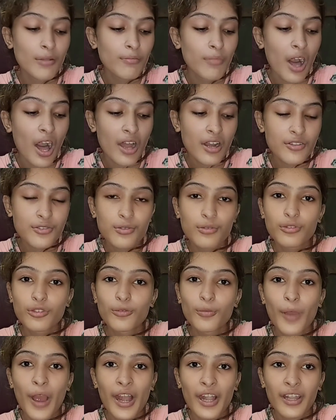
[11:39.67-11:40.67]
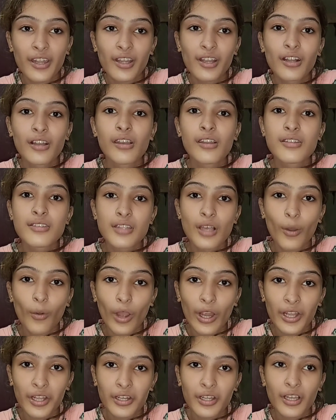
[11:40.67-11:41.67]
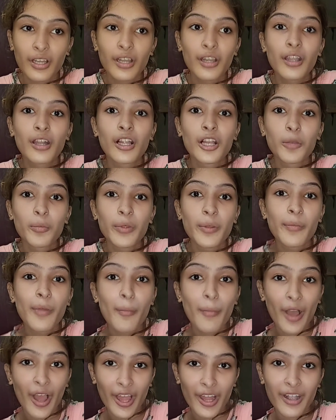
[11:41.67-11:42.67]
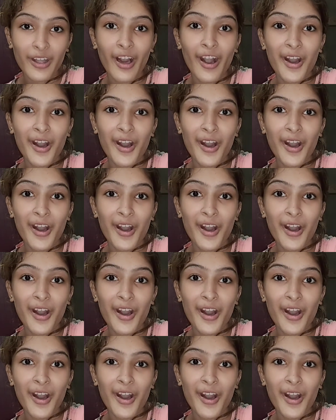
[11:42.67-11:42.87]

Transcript: ख़राब हो रहा है तो बाहर निकलने से अवॉइड करें कल भी मैं बाहर